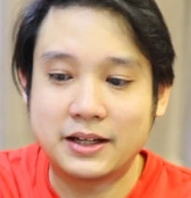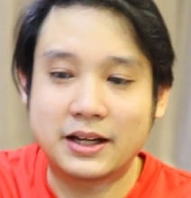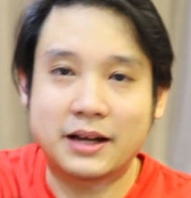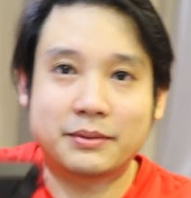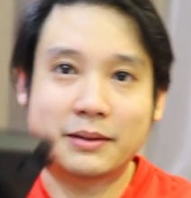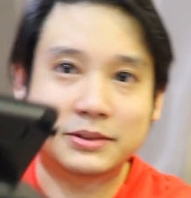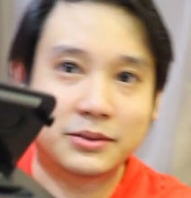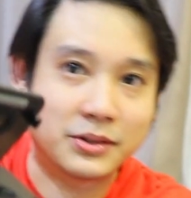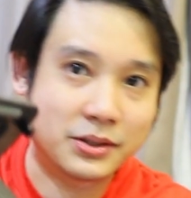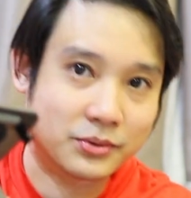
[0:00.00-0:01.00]
นะครับแถบ
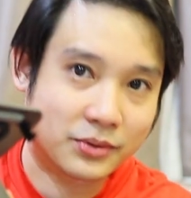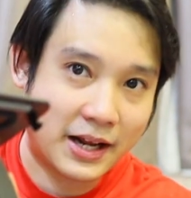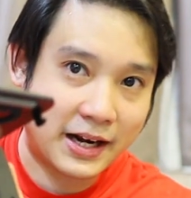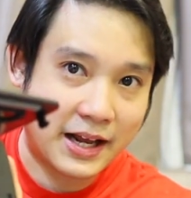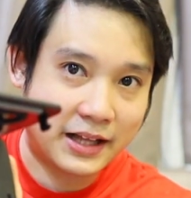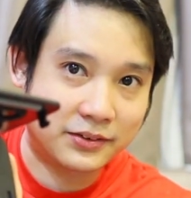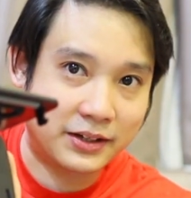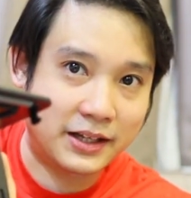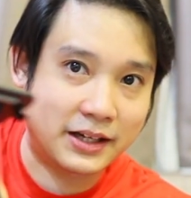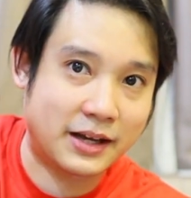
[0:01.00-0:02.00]
ซีลที่อยู่ตรงด้านหน้าตร
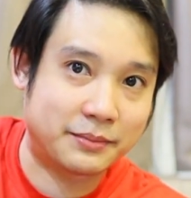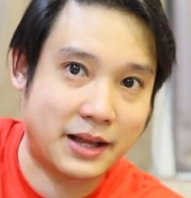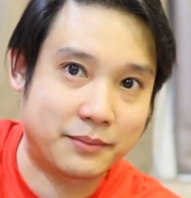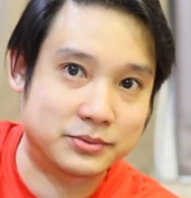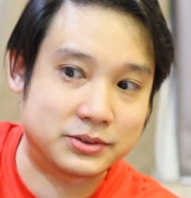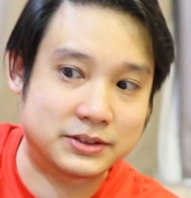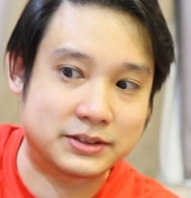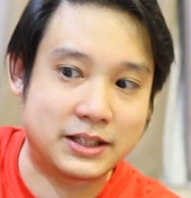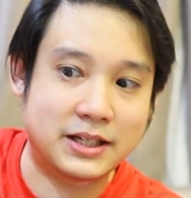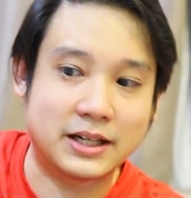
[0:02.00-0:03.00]
งนี้นะครับแถบ
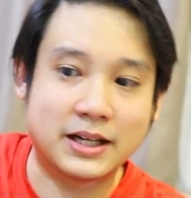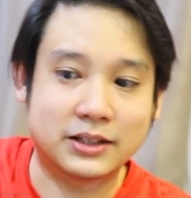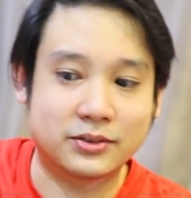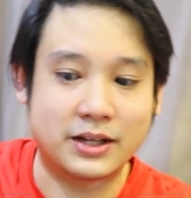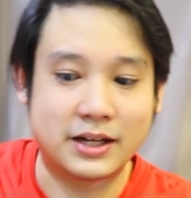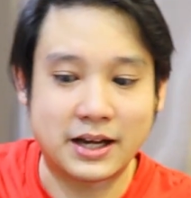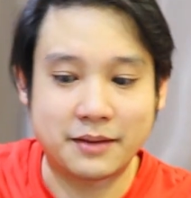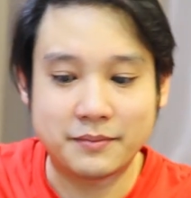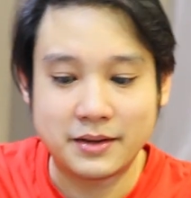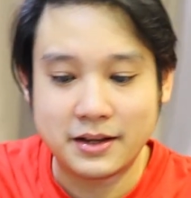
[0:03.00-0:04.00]
สีเหลืองๆตรงนี้นะค
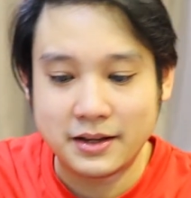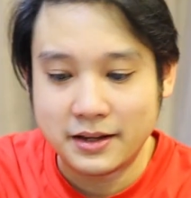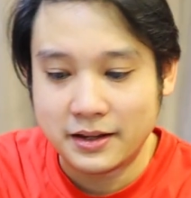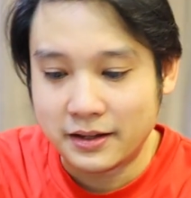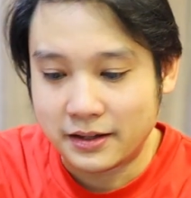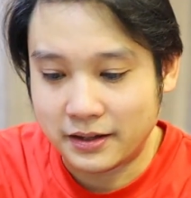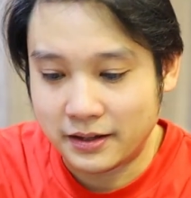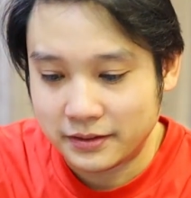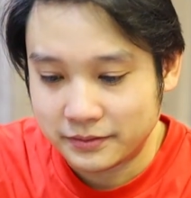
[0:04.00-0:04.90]
รับก็